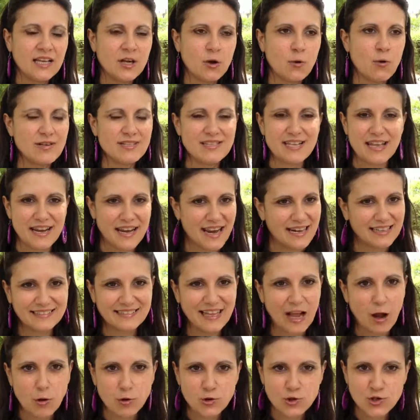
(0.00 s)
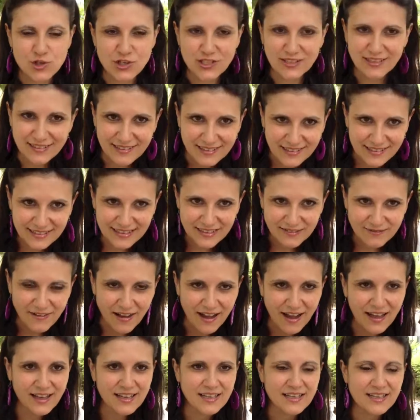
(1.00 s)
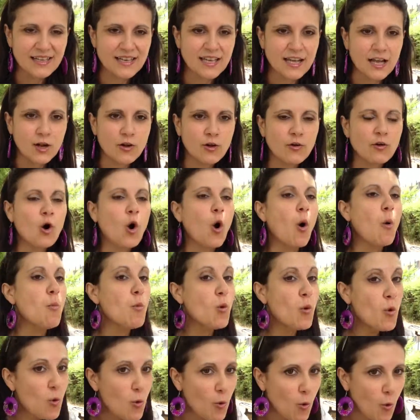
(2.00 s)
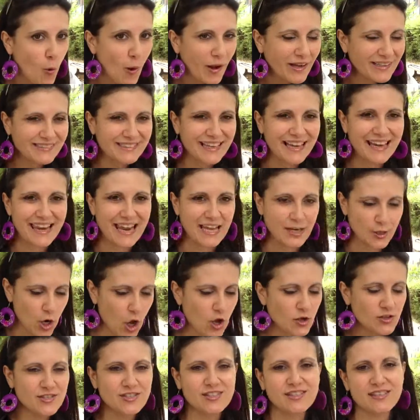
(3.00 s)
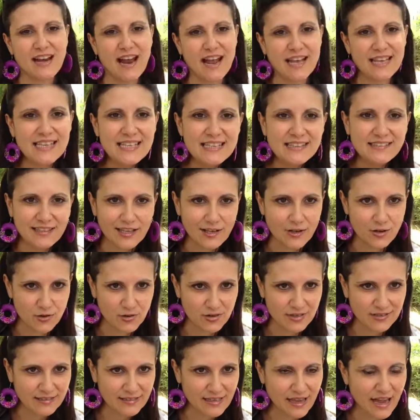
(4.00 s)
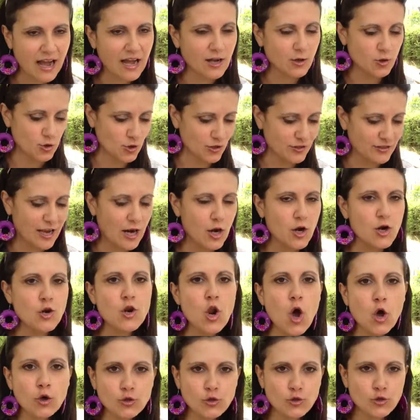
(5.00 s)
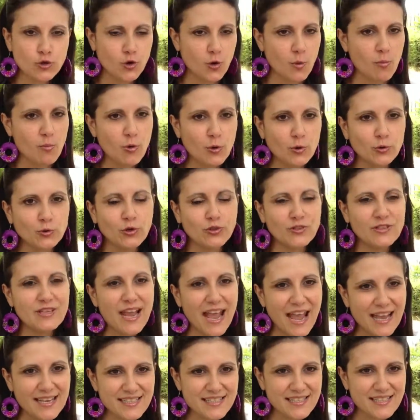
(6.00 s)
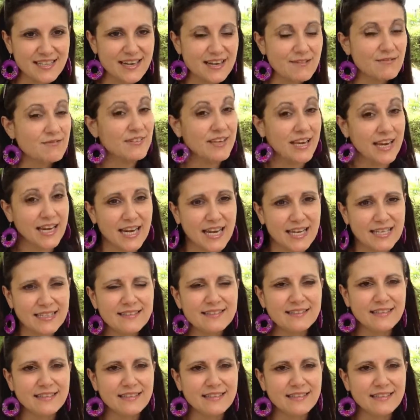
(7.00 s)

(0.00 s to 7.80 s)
Questa realtà oggettiva comunque dalla nostra interiorità, cioè dal nostro modo di essere, viene